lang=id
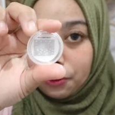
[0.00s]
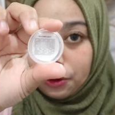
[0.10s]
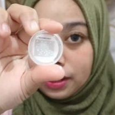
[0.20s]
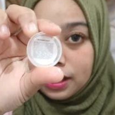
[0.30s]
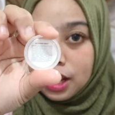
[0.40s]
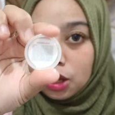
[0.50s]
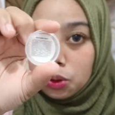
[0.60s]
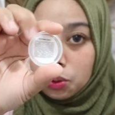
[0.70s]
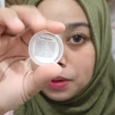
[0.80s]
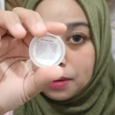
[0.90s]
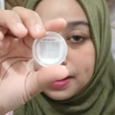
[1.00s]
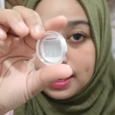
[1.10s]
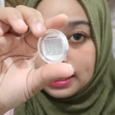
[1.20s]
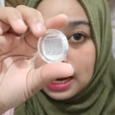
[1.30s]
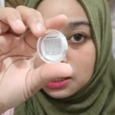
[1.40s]
Pokoknya dia itu
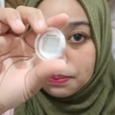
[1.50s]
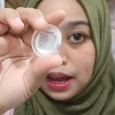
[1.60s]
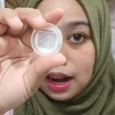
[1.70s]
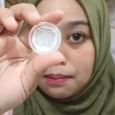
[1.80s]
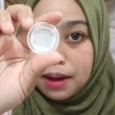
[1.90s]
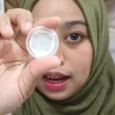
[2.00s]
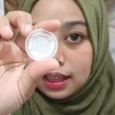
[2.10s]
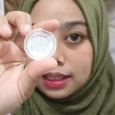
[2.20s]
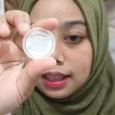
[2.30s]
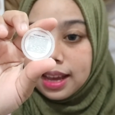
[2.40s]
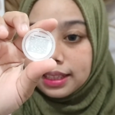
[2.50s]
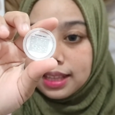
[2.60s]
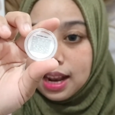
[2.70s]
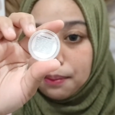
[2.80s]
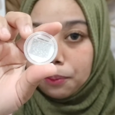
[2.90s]
benar-benar transparan banget guys
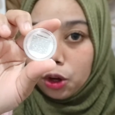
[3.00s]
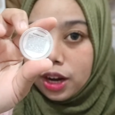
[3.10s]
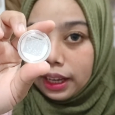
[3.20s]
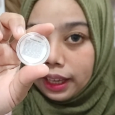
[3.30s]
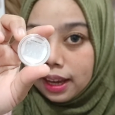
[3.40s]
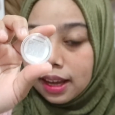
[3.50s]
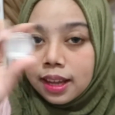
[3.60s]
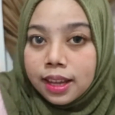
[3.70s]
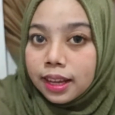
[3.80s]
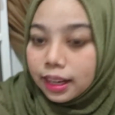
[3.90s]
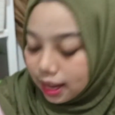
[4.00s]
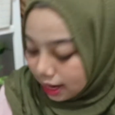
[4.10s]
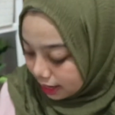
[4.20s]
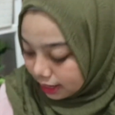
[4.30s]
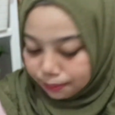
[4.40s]
dalam produknya nggak
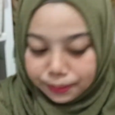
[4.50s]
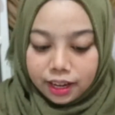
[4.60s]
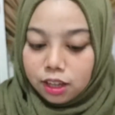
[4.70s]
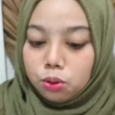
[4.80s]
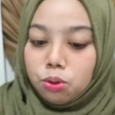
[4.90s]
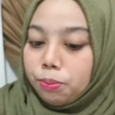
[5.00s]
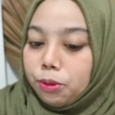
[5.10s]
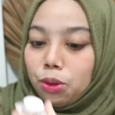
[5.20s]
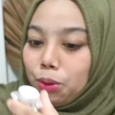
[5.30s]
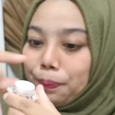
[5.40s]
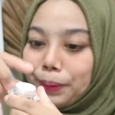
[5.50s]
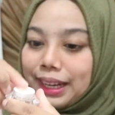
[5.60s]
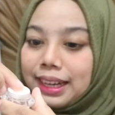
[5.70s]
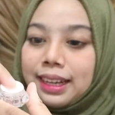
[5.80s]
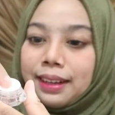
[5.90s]
ada yang mereka tutup
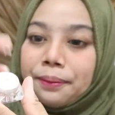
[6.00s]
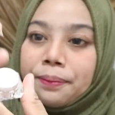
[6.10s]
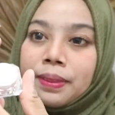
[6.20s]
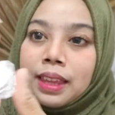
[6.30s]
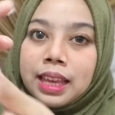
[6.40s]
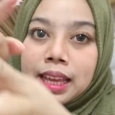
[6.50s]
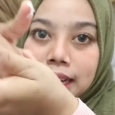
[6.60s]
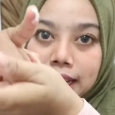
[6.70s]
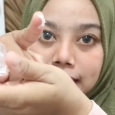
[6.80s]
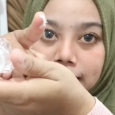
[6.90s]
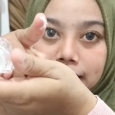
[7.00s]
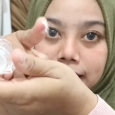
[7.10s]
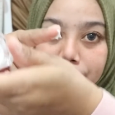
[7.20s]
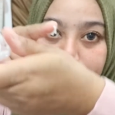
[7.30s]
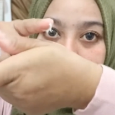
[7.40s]
tutupin nah ini
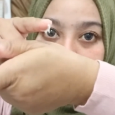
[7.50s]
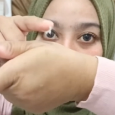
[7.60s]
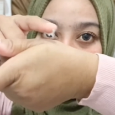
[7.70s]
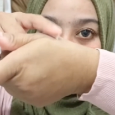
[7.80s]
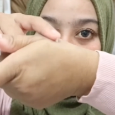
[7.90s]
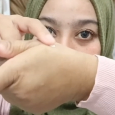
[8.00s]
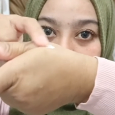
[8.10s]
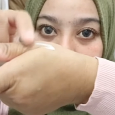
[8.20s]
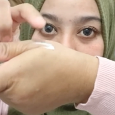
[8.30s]
krimnya kayak gini